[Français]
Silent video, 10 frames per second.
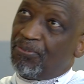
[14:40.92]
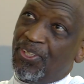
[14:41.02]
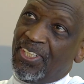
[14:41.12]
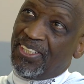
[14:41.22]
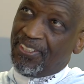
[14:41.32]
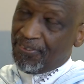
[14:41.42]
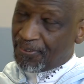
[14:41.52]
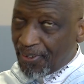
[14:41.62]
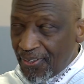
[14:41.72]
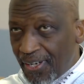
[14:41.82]
à Moïse, si nous
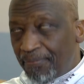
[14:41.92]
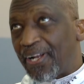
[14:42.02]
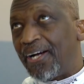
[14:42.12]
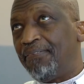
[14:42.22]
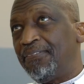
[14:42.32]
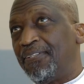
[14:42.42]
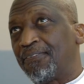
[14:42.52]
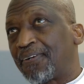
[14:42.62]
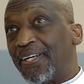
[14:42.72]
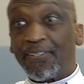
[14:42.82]
croyons à Abraham, si
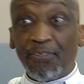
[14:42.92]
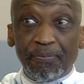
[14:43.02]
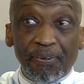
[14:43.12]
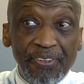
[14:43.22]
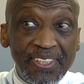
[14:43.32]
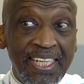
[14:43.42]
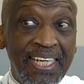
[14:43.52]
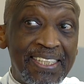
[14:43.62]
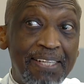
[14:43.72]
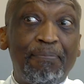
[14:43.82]
nous croyons à tous les prophètes,
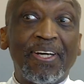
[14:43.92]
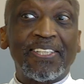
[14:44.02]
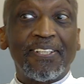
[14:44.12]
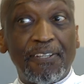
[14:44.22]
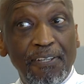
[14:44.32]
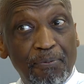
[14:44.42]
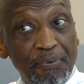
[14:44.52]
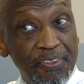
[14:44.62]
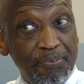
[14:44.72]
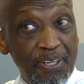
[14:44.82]
c'est parce que le
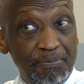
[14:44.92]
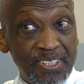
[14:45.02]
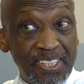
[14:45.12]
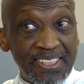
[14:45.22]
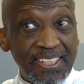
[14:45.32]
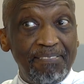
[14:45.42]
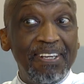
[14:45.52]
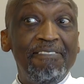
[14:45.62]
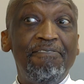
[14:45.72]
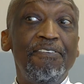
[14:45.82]
prophète Mohammed
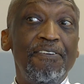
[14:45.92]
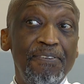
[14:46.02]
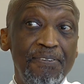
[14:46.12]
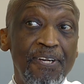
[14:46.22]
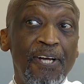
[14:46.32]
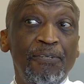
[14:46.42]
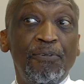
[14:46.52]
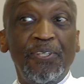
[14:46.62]
est venu nous